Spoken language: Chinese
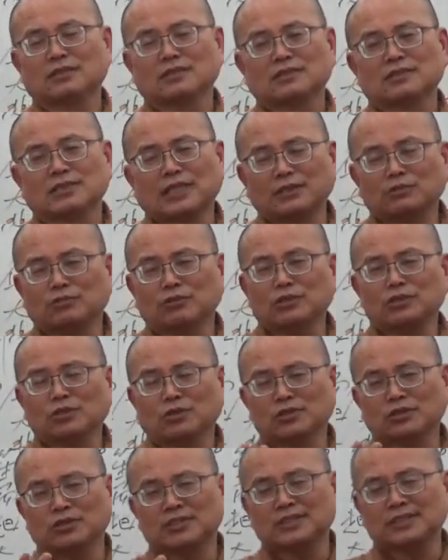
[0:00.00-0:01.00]
三五一
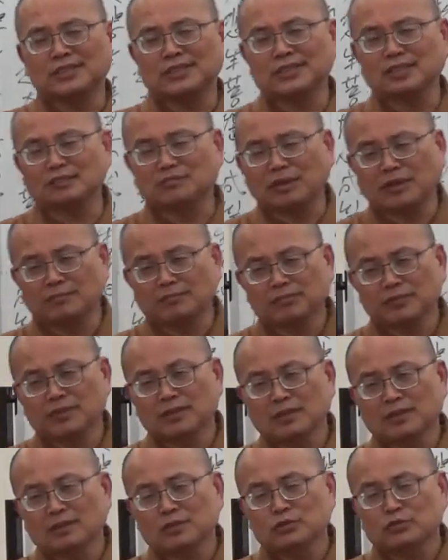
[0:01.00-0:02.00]
宗有四次嘛，
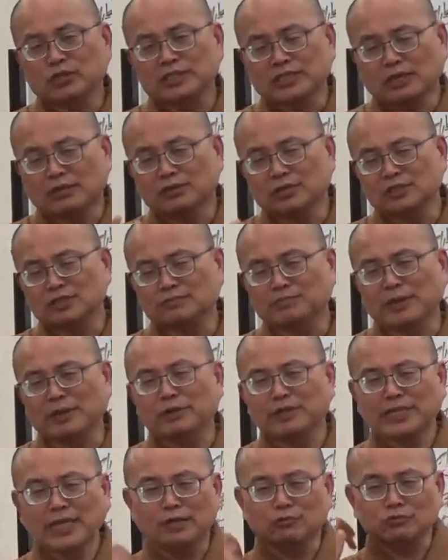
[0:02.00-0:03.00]
最早的是北
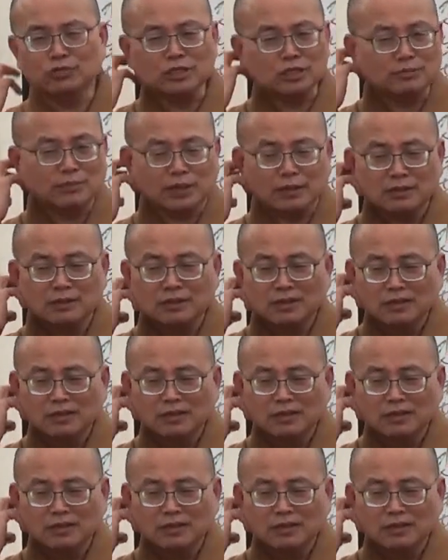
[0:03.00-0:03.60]
魏太武帝嘛。